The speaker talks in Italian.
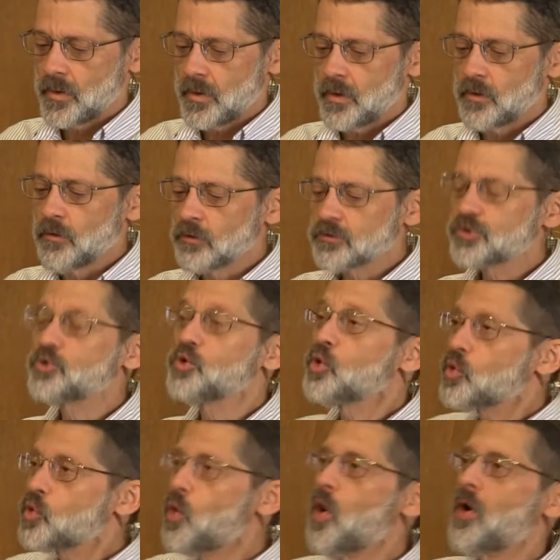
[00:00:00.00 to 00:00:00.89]
Il
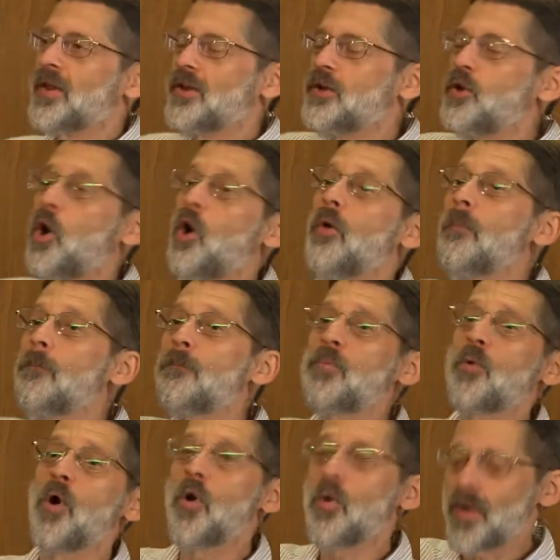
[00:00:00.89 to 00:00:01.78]
nostro cuore non
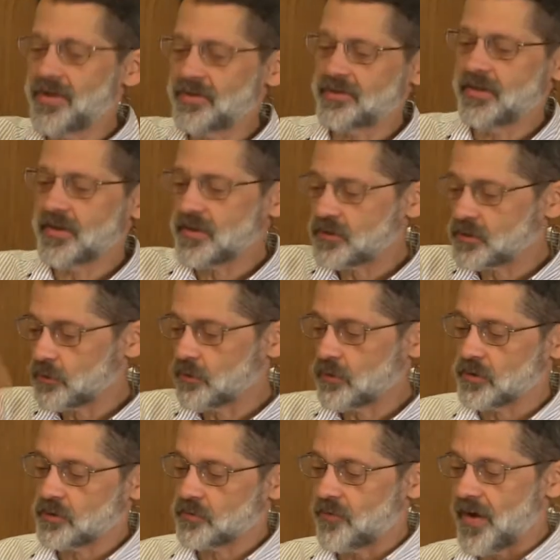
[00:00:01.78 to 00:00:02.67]
può essere
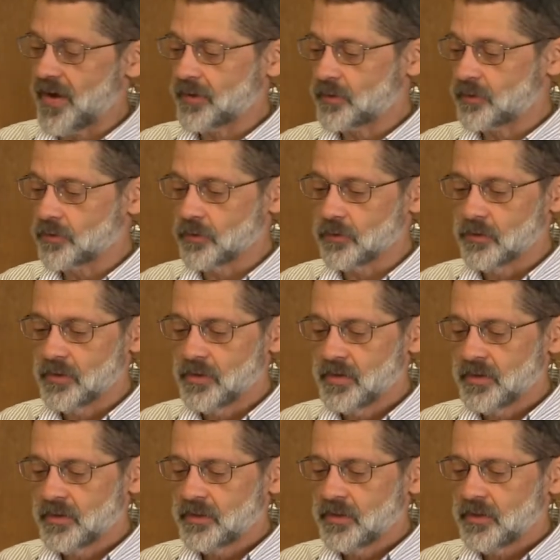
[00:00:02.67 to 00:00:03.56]
soddisfatto
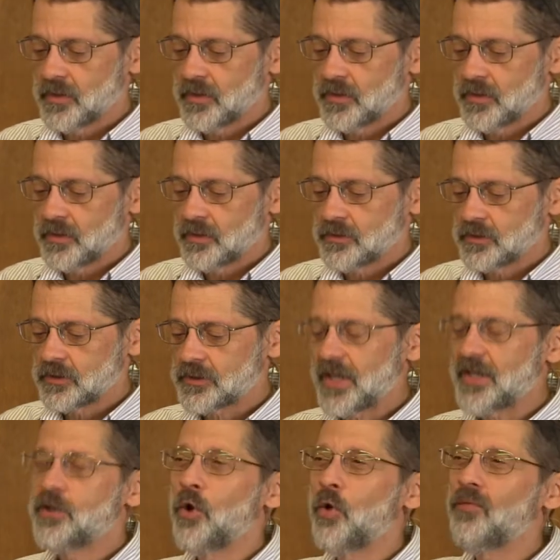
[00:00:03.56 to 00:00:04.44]

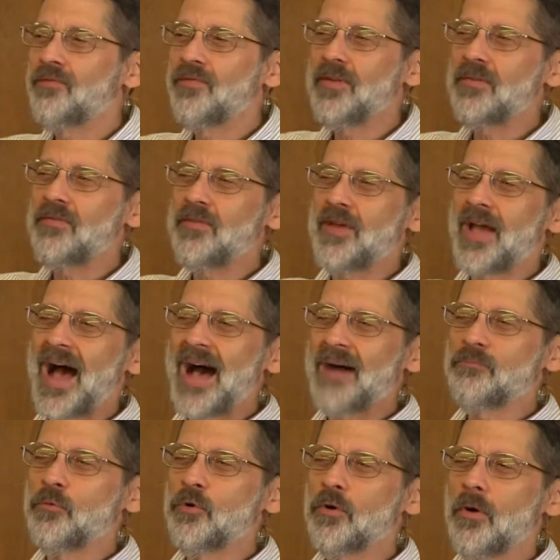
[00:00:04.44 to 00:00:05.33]
se non
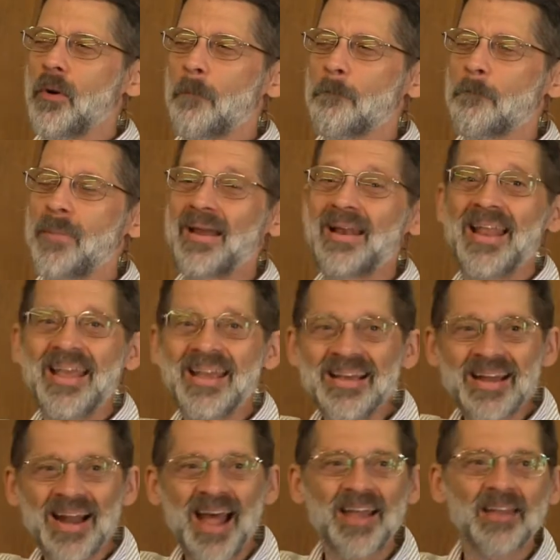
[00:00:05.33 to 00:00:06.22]
viviamo per le
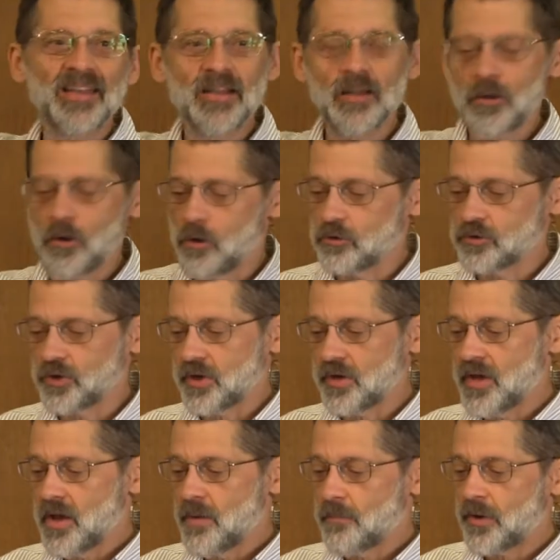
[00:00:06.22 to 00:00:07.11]
grandi
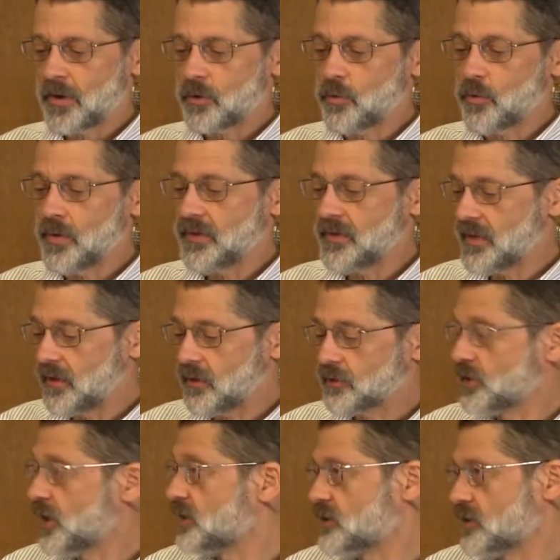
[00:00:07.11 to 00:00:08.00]
cose per cui Dio
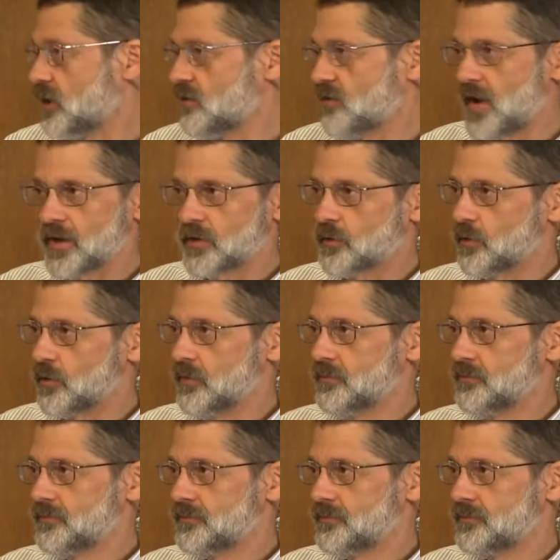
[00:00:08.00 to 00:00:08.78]
ci ha salvato.